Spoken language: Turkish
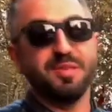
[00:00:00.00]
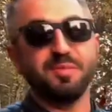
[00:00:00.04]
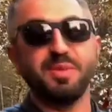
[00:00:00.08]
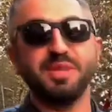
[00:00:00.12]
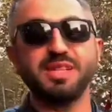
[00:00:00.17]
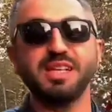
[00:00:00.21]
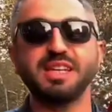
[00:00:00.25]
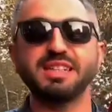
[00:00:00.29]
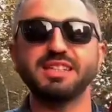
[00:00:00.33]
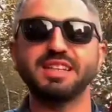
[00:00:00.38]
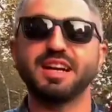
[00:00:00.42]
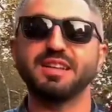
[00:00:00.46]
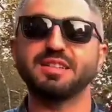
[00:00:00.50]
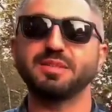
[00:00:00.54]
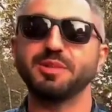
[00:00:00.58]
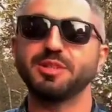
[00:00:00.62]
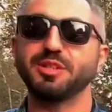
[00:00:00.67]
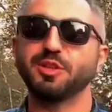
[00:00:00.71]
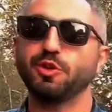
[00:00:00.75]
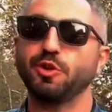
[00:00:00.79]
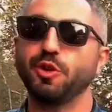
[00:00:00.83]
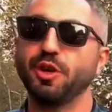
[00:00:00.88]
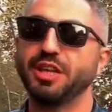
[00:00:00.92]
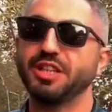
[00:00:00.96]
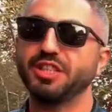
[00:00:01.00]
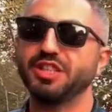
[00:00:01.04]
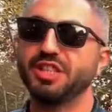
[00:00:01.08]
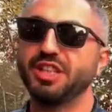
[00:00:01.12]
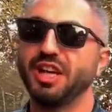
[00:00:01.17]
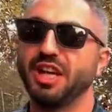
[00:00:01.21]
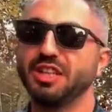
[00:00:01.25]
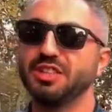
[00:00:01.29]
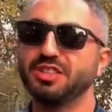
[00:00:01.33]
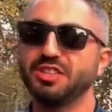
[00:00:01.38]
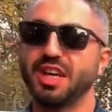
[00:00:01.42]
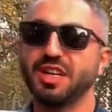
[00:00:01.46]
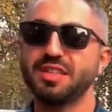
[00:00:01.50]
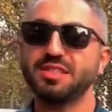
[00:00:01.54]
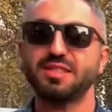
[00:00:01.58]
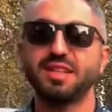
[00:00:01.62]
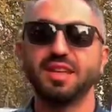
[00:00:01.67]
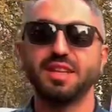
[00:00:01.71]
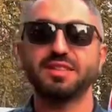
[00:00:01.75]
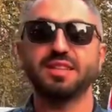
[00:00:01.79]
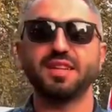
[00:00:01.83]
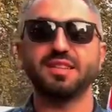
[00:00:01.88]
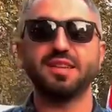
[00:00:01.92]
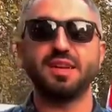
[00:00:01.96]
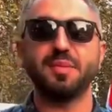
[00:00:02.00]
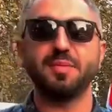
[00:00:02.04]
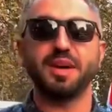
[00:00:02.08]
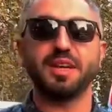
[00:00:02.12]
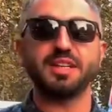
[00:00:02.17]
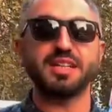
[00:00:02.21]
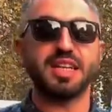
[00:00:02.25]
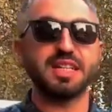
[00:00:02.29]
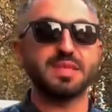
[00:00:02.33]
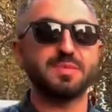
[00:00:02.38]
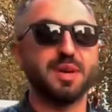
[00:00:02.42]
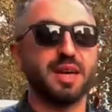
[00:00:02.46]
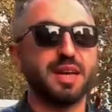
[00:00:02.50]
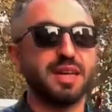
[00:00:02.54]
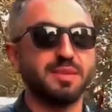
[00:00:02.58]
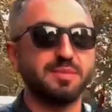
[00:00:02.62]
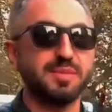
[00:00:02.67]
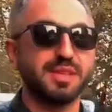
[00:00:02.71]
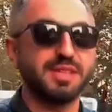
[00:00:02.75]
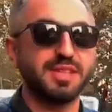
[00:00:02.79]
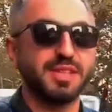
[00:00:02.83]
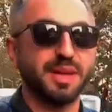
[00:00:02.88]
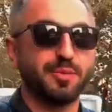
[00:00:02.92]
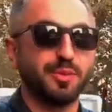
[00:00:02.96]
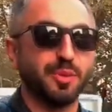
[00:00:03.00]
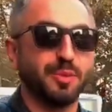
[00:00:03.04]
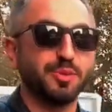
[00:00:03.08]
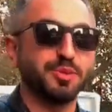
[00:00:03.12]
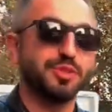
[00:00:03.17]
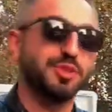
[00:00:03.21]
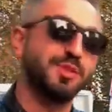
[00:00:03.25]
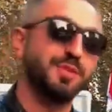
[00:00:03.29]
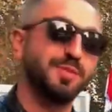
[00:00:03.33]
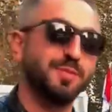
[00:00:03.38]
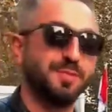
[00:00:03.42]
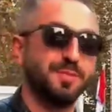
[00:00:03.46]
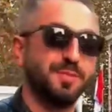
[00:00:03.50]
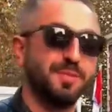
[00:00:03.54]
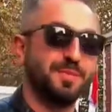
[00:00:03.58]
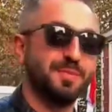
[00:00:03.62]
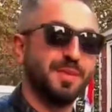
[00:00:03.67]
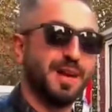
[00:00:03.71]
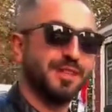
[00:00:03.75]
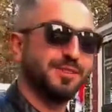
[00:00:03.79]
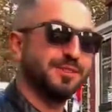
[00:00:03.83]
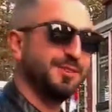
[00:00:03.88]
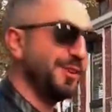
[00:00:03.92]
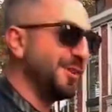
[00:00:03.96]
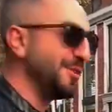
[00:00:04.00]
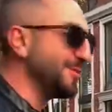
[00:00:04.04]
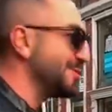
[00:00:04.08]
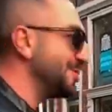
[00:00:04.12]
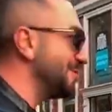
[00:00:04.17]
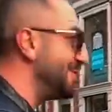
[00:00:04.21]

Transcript: Midye Camet'in kokoreçini alacağız, tadına bakacağız. Bakalım nasıl yapıyormuş. Başlıyoruz.